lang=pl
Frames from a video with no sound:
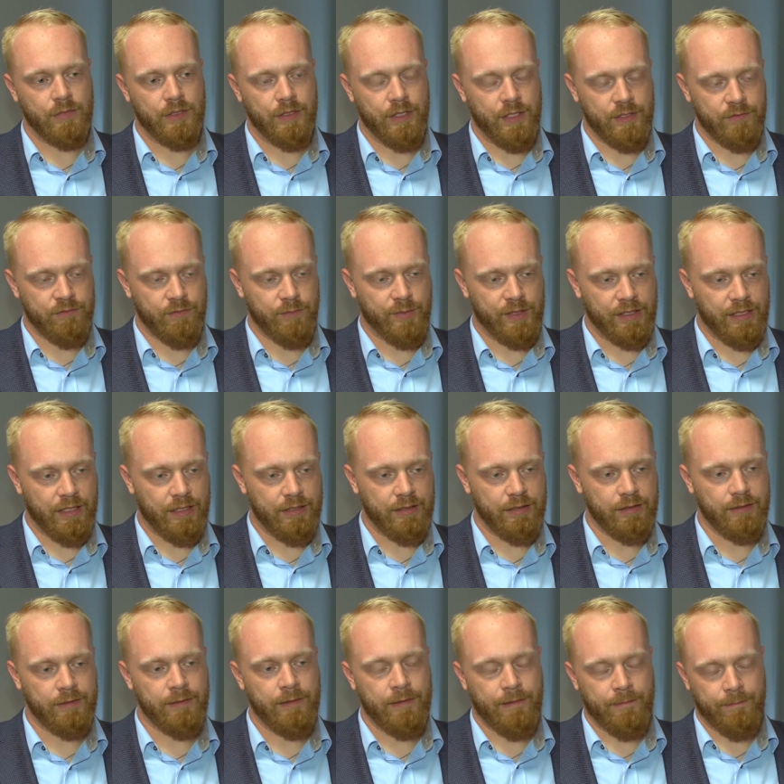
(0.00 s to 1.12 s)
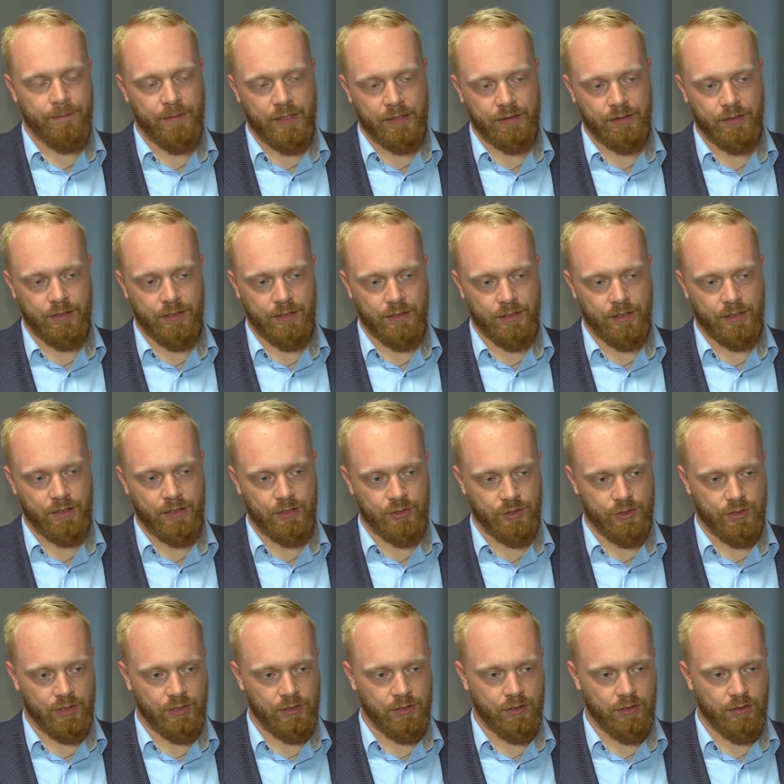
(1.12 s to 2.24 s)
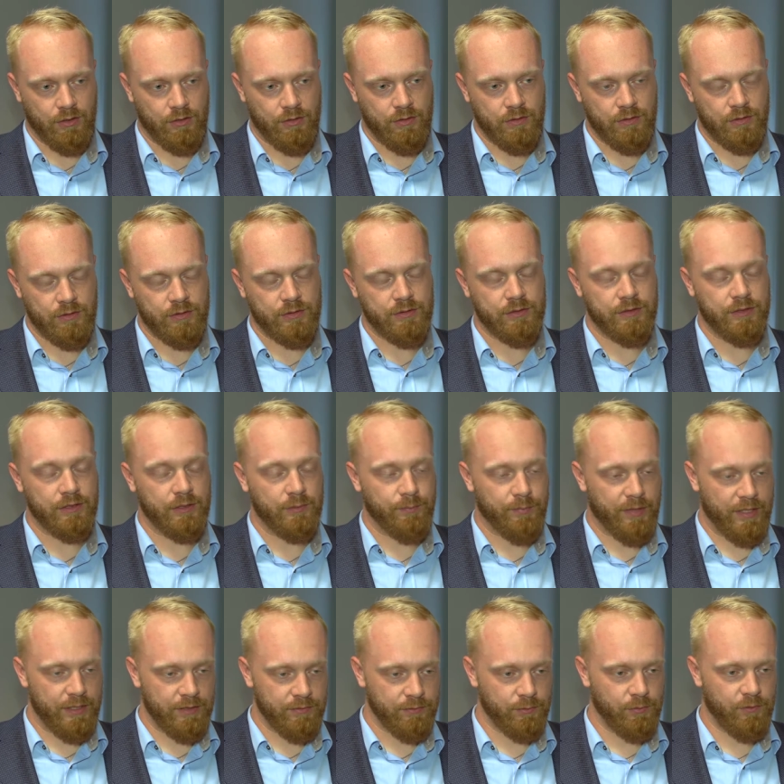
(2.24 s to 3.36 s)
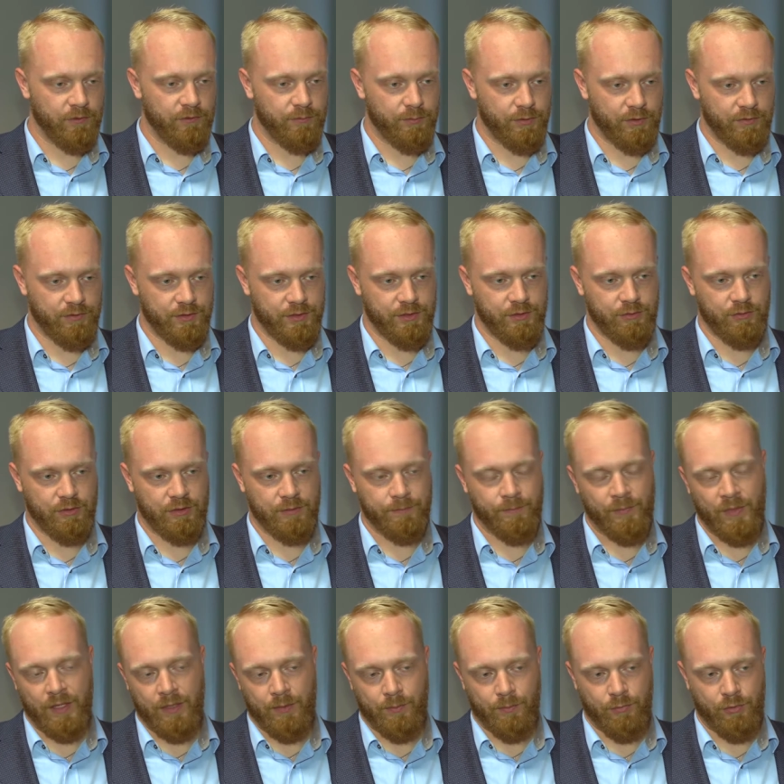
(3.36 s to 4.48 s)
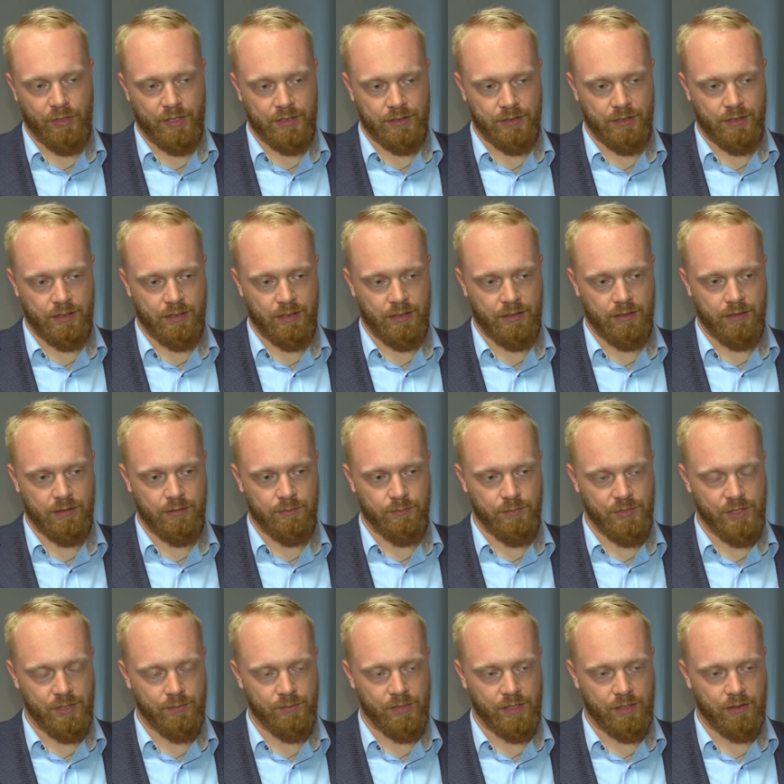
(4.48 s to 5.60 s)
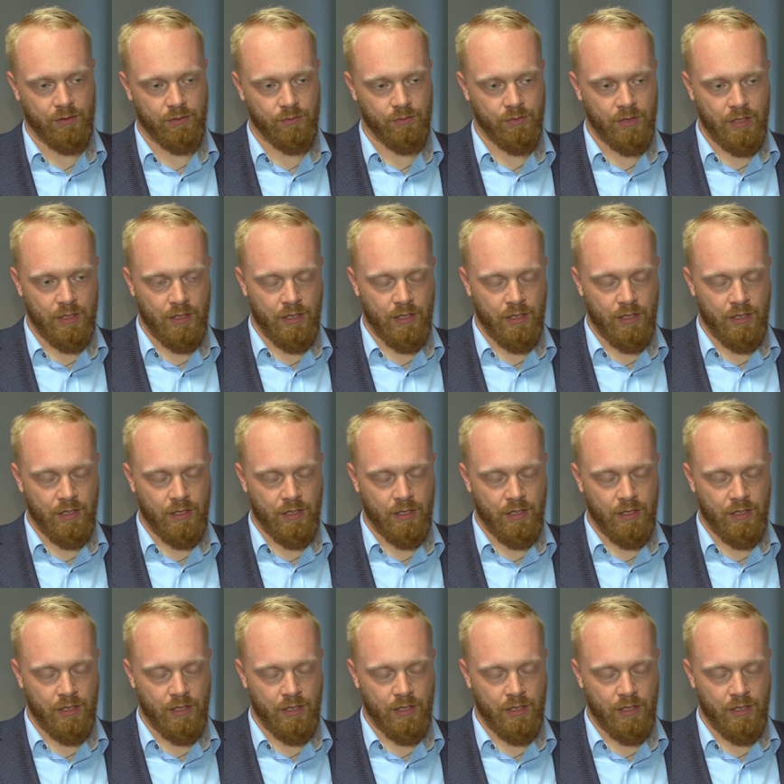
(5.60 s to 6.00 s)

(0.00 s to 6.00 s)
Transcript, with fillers: jest wymagany na terenie każdego z tych państw, które wprowadziły płacę minimalną.